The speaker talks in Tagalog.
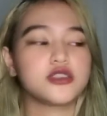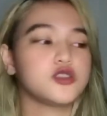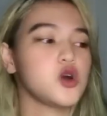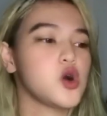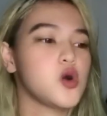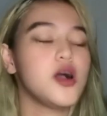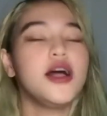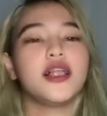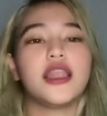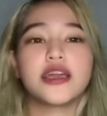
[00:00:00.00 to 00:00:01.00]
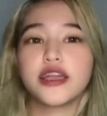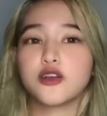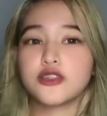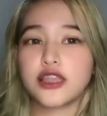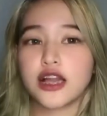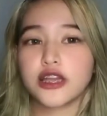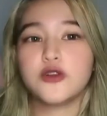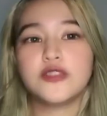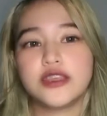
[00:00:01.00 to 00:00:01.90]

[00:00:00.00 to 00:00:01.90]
so lalagay ko na lang yung